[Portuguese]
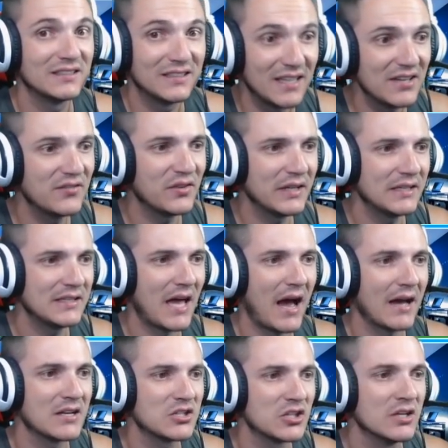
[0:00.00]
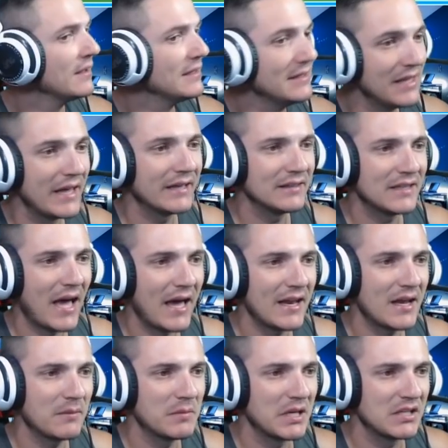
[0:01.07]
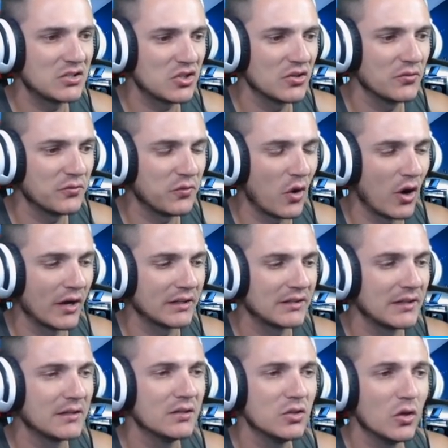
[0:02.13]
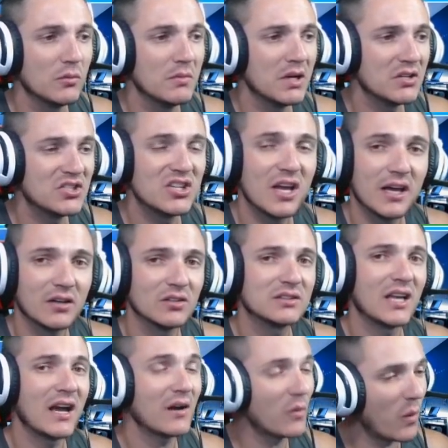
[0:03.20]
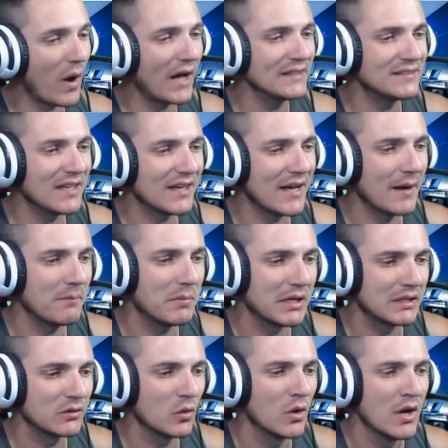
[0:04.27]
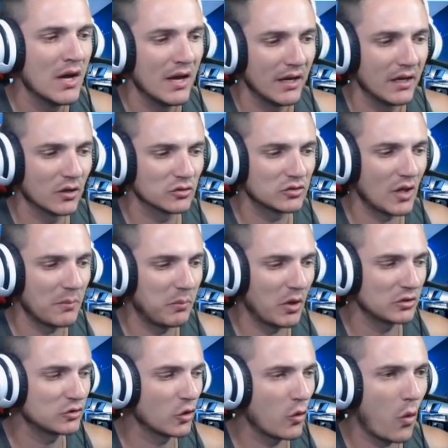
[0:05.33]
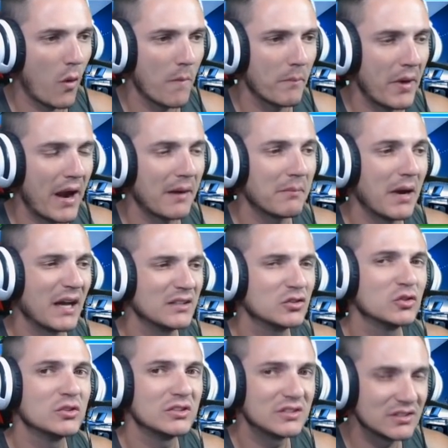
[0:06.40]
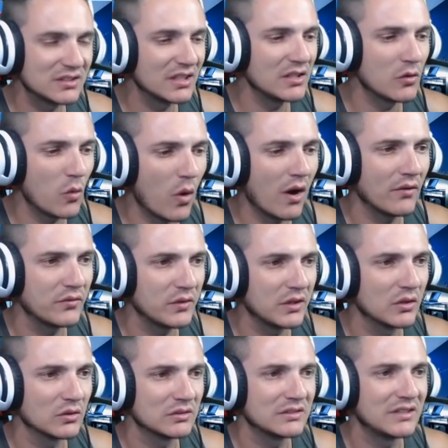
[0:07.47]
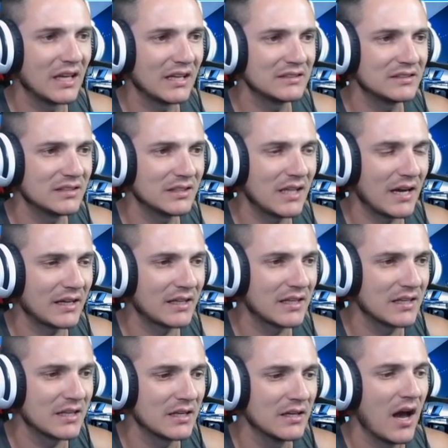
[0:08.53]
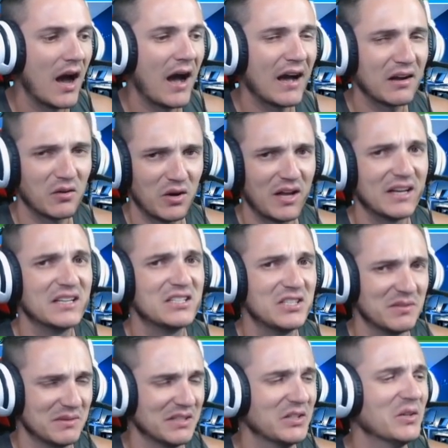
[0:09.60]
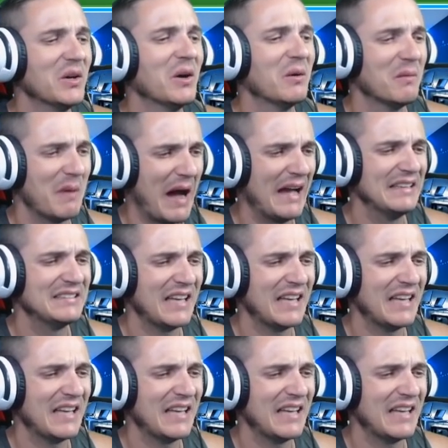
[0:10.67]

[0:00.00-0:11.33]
de verdade. Lendariamente forte. E o meu dinheiro tá quase acabando. Eu só posso comprar mais uns 5 avinhos desse daqui. Agora diminuiu mais